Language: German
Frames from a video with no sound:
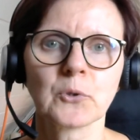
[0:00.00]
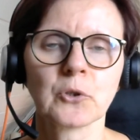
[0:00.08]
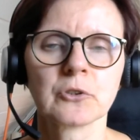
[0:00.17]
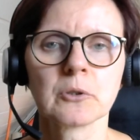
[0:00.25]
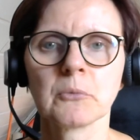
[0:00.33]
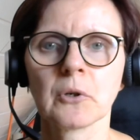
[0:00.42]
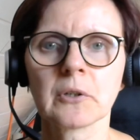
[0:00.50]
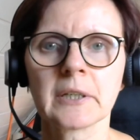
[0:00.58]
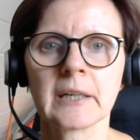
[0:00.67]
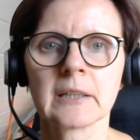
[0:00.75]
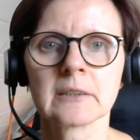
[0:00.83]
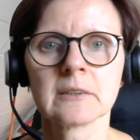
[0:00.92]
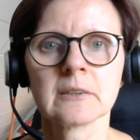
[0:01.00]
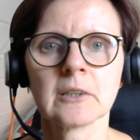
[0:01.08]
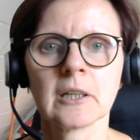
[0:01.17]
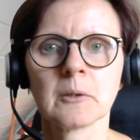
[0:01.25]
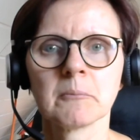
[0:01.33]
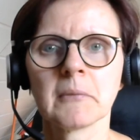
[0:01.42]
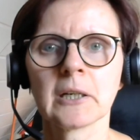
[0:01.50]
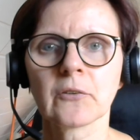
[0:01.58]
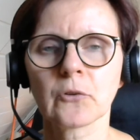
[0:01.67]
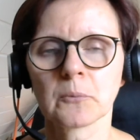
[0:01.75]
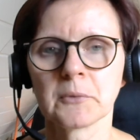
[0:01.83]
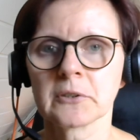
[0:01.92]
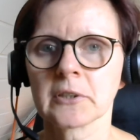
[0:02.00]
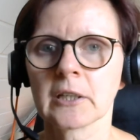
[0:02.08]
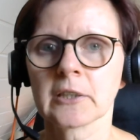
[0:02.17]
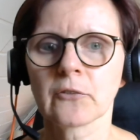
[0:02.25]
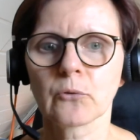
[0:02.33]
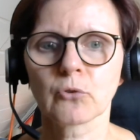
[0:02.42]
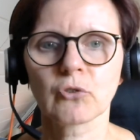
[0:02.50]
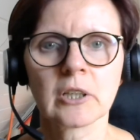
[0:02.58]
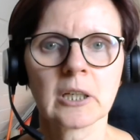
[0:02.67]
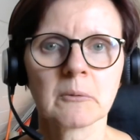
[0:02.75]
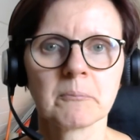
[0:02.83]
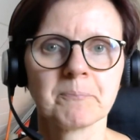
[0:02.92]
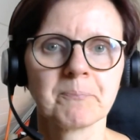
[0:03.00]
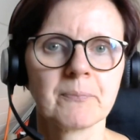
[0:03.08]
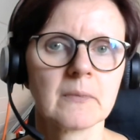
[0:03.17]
könnt ihr mir auch gerne ähm, als Kommentar dazu schreiben,